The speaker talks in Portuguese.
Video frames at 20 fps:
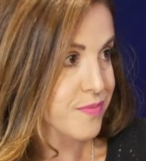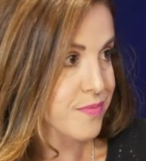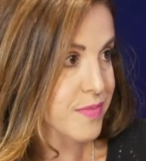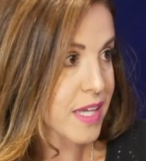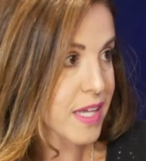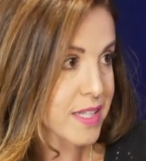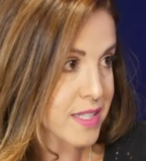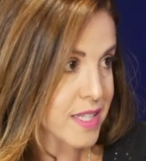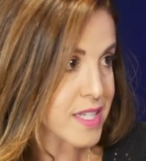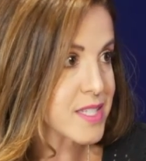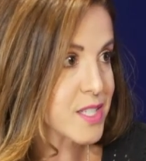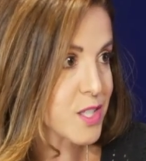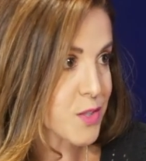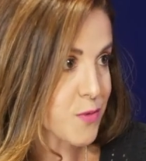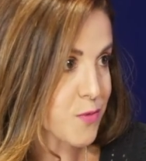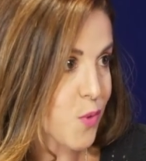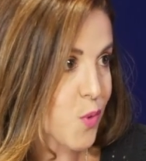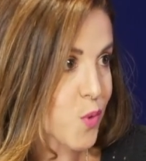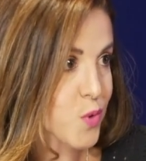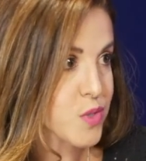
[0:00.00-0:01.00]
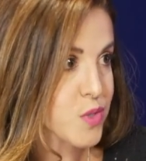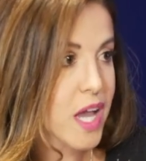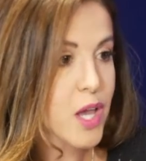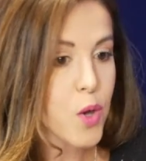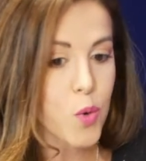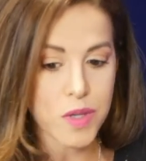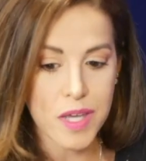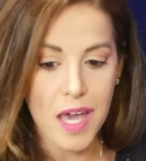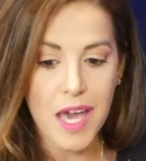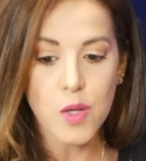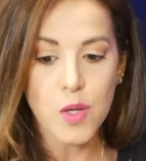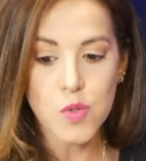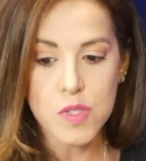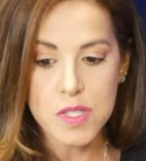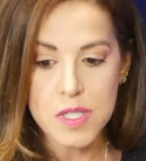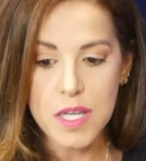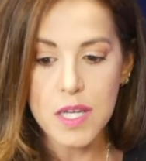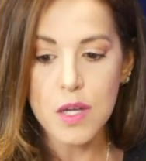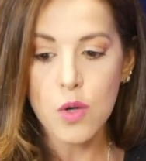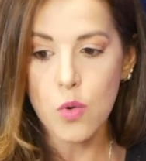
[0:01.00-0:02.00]
tem que ter esse esforço. Ah, eu quero
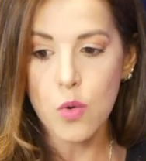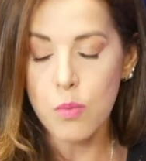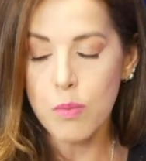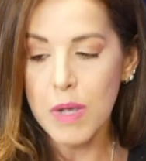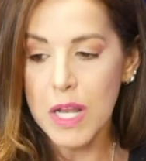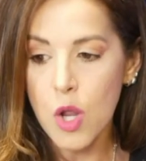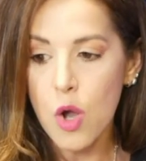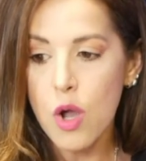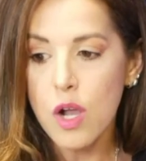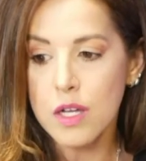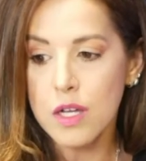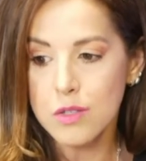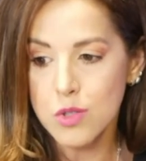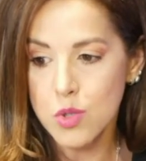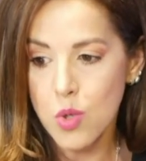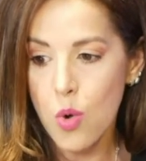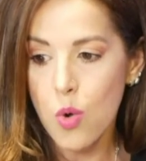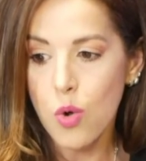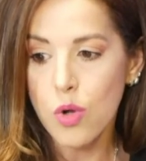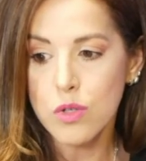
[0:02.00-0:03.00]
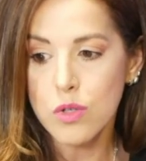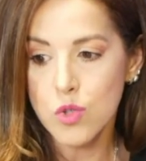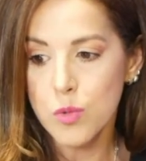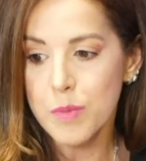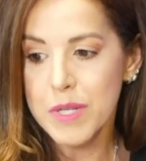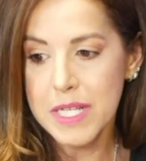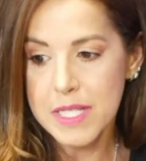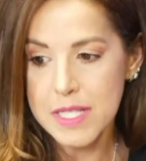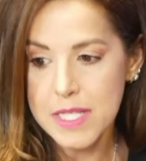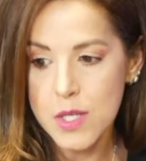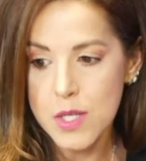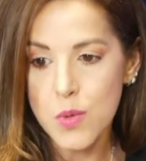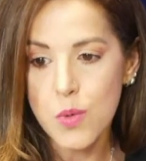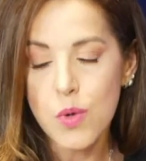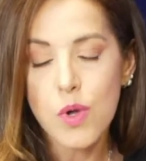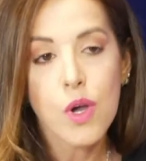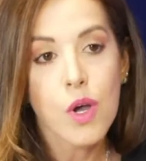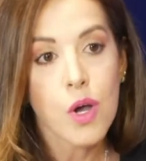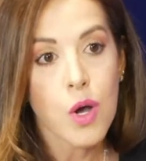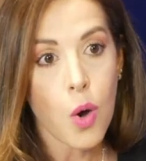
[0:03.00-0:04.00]
ser o melhor cantor do Brasil?
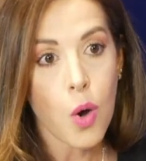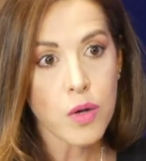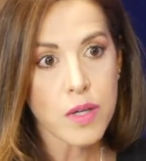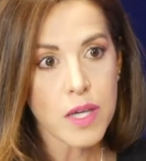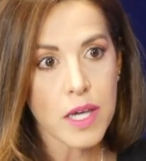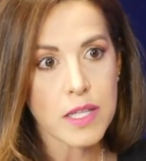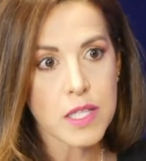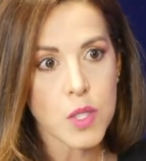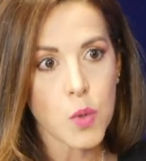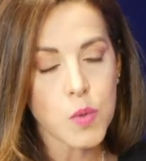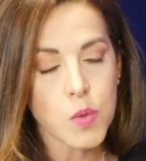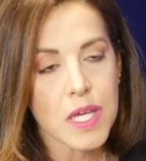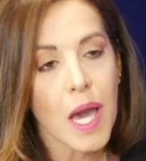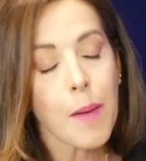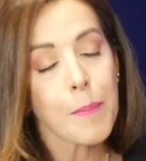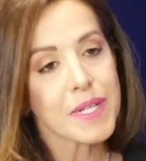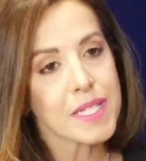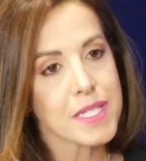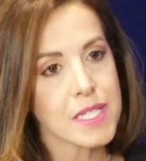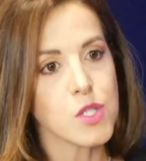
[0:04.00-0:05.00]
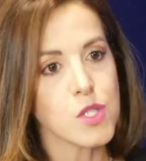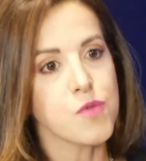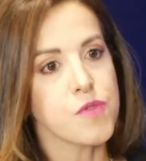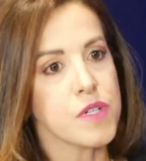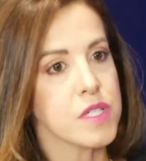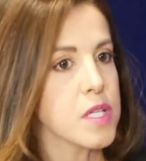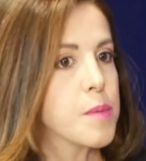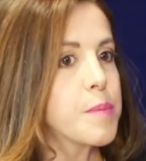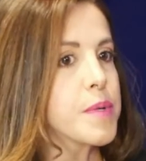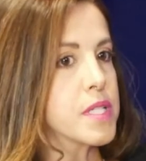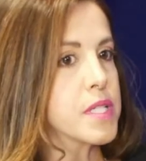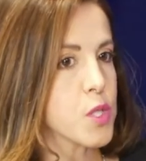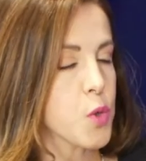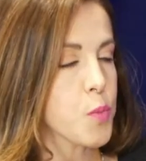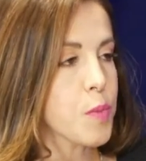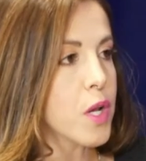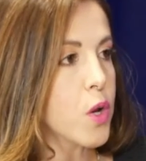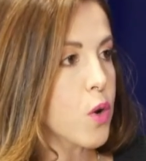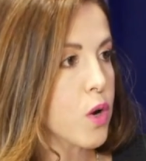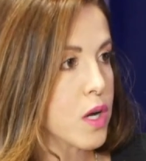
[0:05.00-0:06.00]
Ok, então o que é preciso fazer para ser o
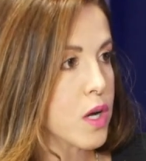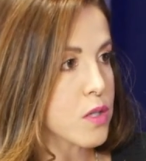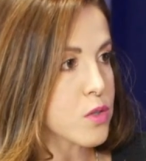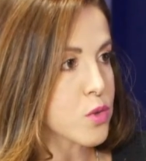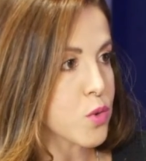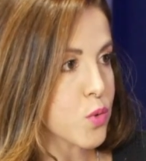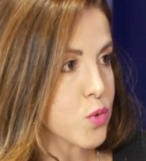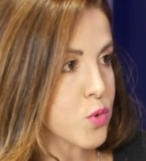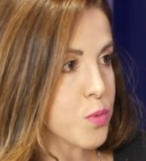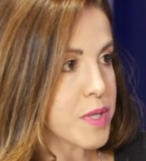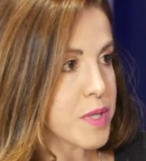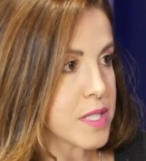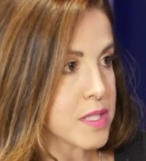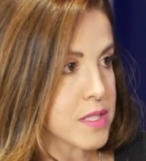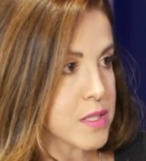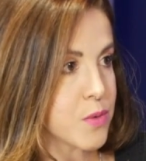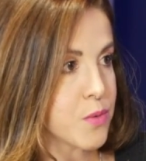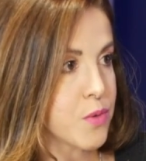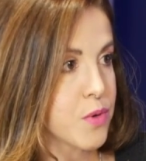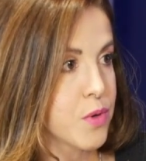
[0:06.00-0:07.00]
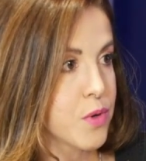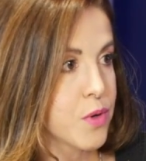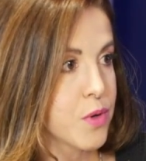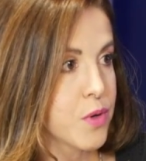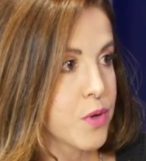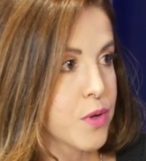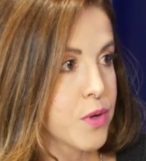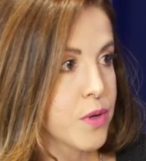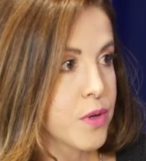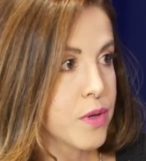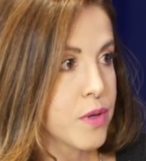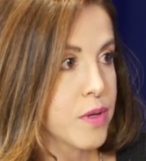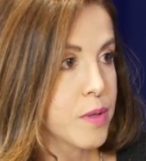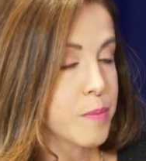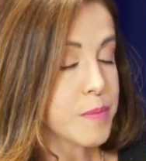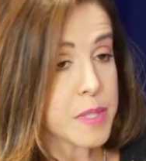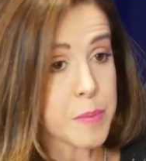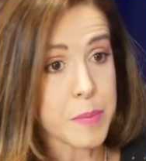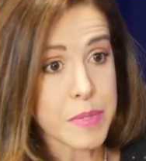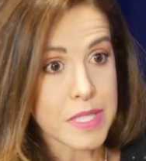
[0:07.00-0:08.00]
melhor cantor do Brasil?
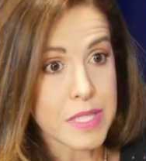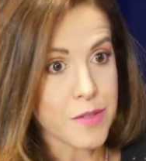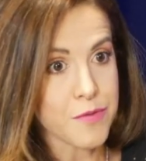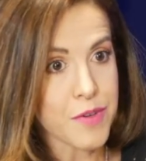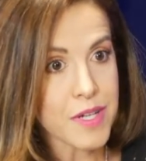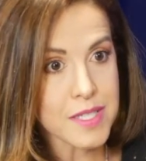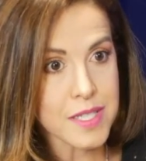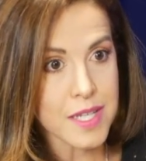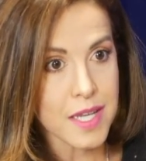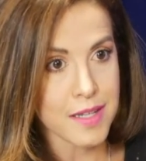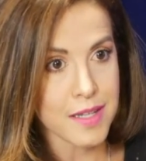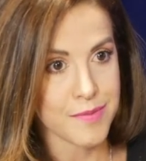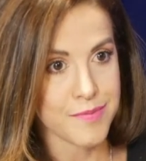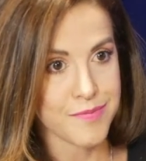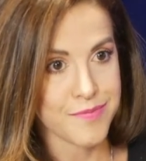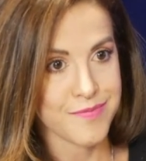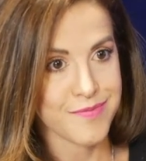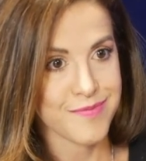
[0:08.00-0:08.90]
Você precisa fazer.